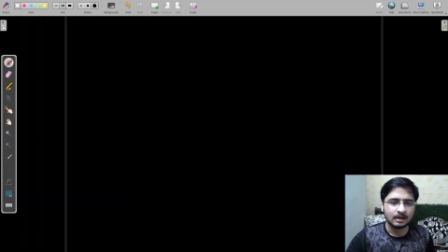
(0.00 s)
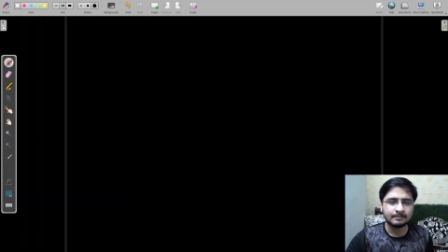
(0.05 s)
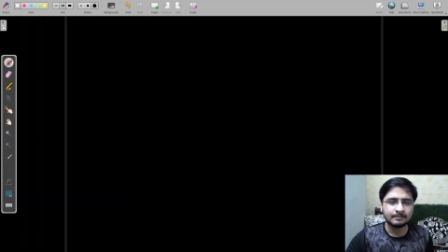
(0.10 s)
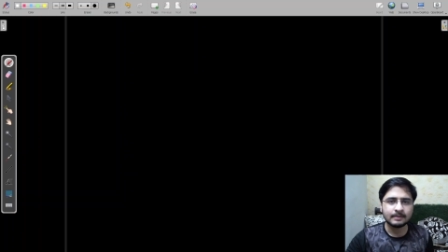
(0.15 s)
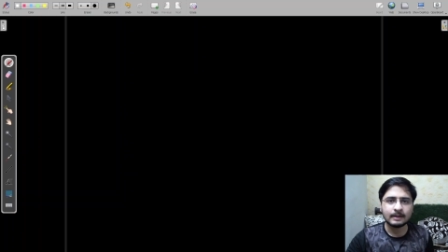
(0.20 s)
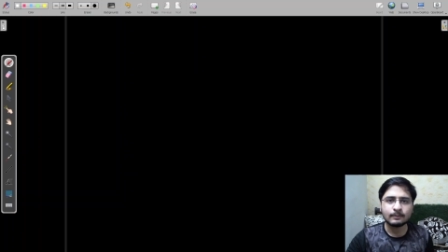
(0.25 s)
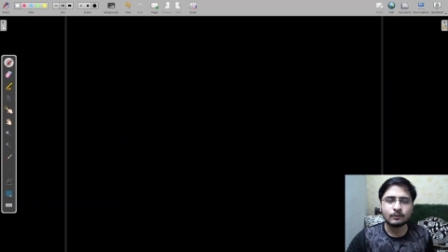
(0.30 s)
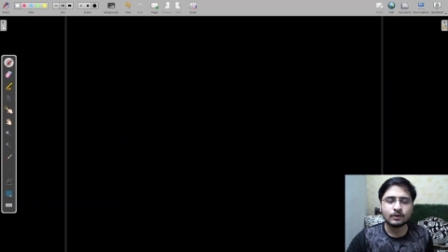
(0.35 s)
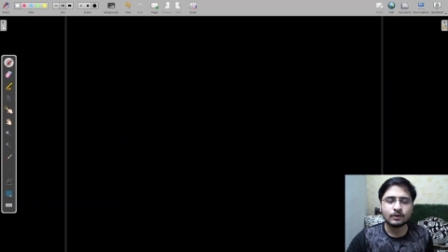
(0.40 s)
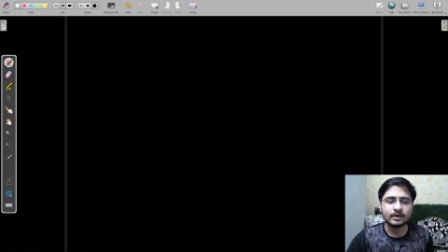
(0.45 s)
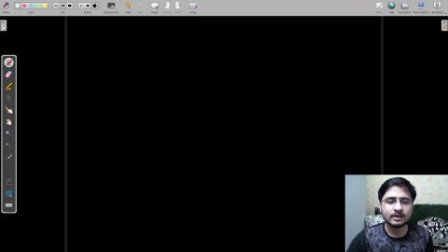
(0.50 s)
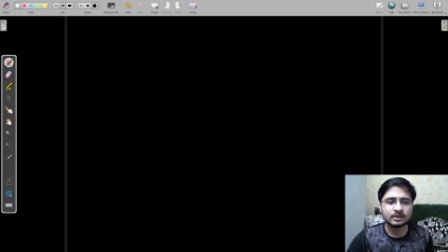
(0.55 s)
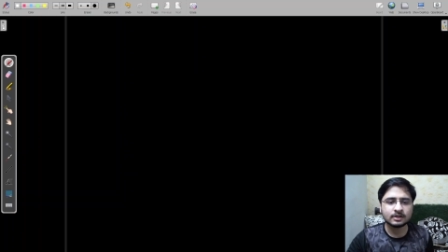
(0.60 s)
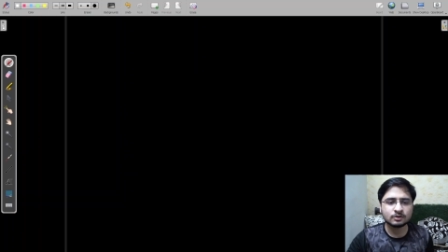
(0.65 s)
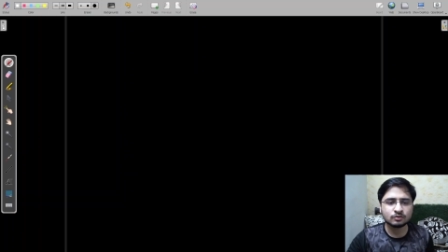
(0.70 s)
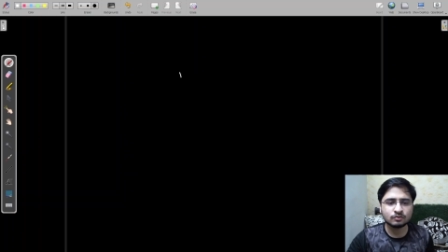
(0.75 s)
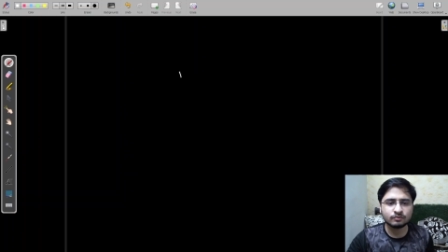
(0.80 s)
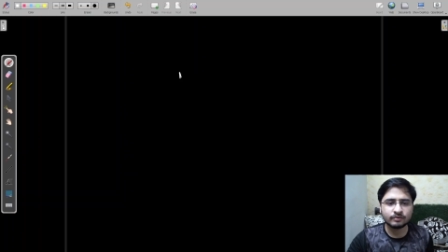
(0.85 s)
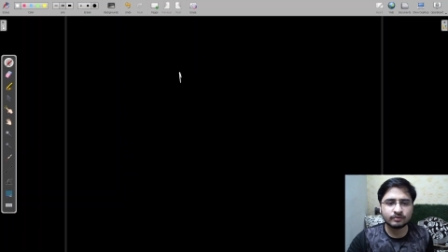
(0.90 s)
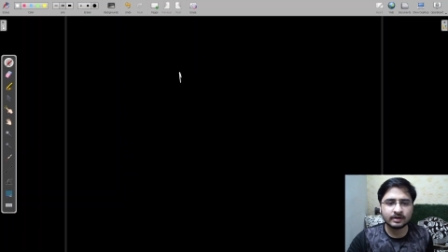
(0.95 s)
मैं आपको एरे
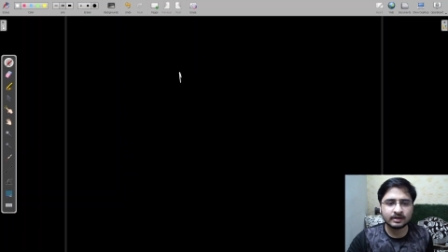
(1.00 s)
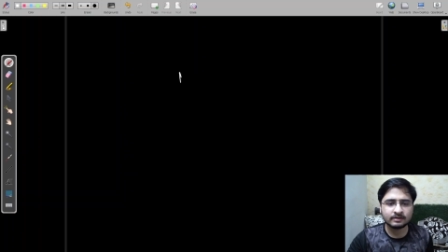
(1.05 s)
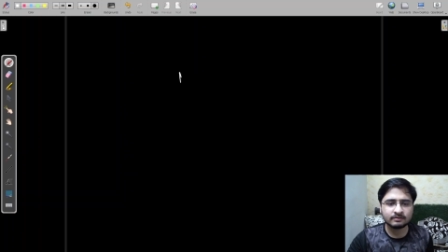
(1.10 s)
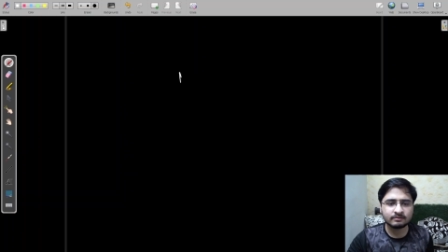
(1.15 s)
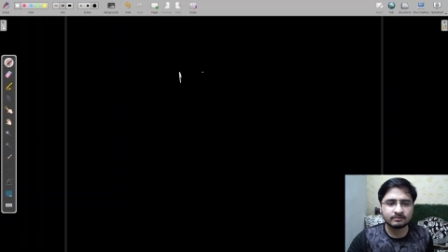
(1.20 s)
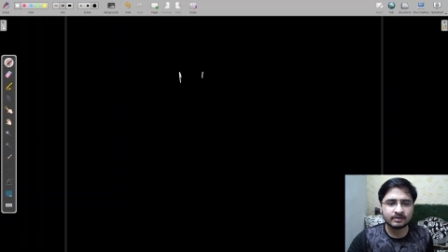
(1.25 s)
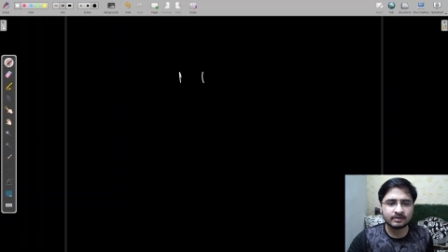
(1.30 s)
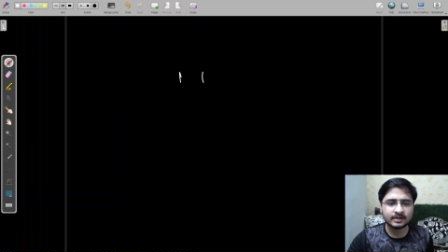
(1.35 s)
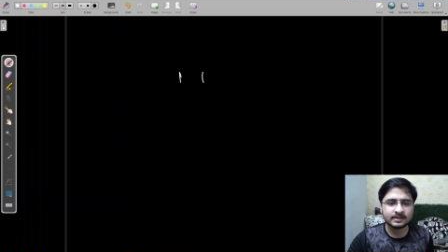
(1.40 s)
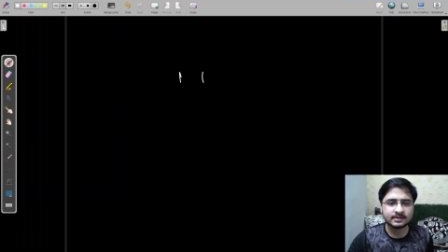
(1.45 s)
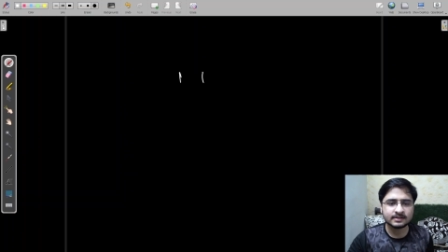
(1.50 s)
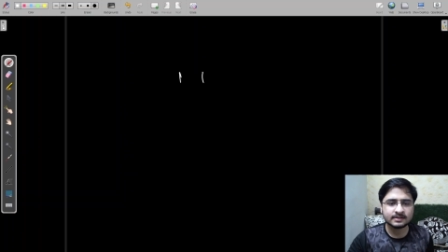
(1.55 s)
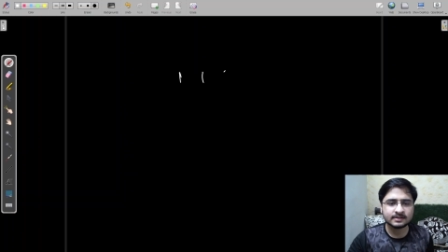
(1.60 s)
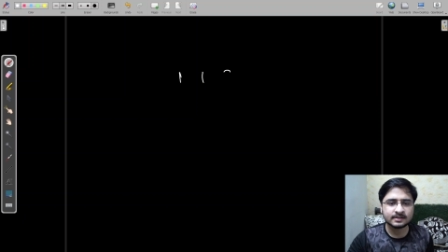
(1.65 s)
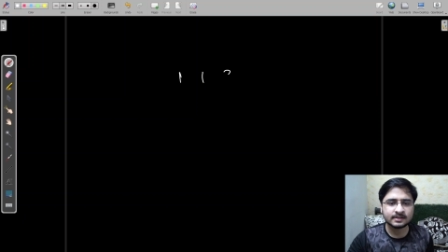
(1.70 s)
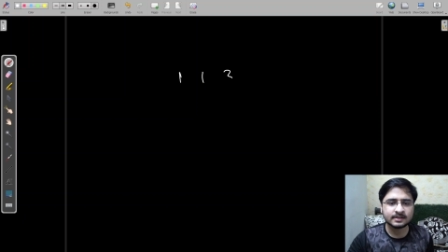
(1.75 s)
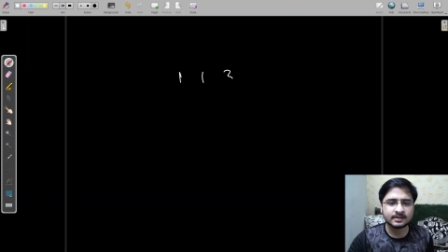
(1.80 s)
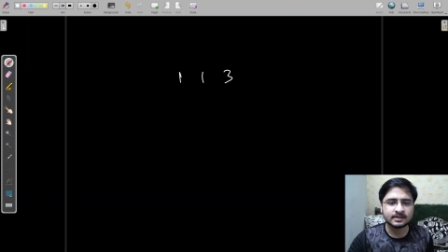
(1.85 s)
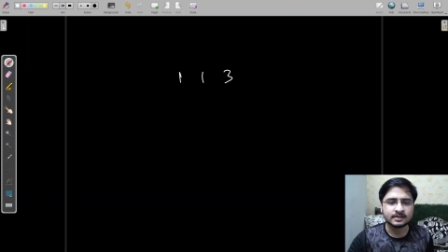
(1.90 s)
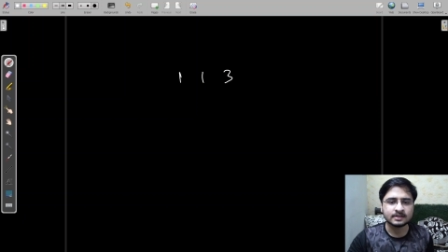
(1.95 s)
दूँ वन वन
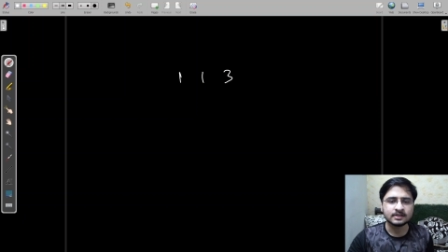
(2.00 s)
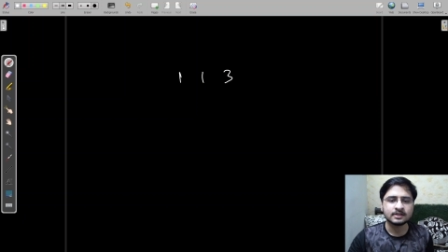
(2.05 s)
थ्री